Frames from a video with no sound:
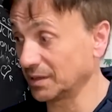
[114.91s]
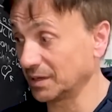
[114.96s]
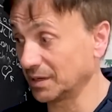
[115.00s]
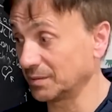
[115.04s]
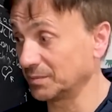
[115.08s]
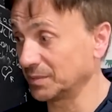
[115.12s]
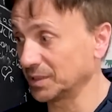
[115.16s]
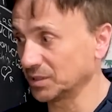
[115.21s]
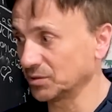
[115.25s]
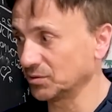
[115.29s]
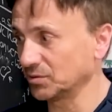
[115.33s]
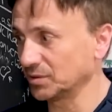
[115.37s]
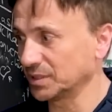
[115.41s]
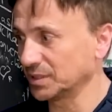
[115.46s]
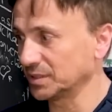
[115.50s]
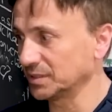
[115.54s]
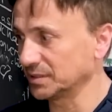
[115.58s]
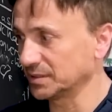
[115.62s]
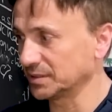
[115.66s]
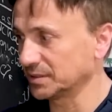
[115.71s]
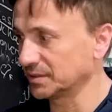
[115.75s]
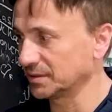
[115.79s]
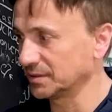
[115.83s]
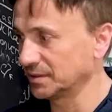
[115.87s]
las
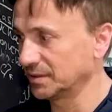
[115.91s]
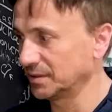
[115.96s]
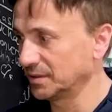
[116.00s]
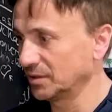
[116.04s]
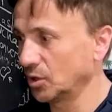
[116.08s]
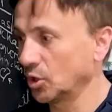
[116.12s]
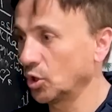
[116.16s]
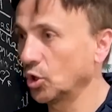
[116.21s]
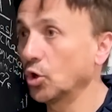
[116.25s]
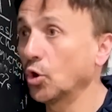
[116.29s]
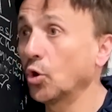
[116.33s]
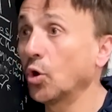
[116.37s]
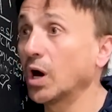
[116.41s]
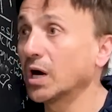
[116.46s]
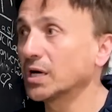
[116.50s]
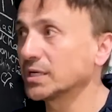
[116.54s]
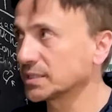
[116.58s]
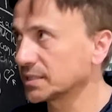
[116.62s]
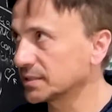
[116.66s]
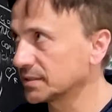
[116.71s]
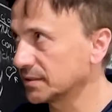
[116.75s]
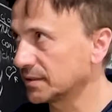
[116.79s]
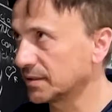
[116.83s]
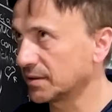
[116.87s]
mayores
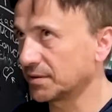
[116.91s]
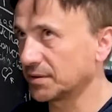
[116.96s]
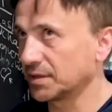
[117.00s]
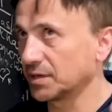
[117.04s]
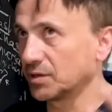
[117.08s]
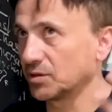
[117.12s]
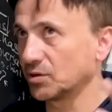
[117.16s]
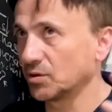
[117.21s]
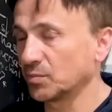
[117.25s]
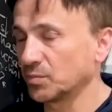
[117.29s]
loas. ¿Sabes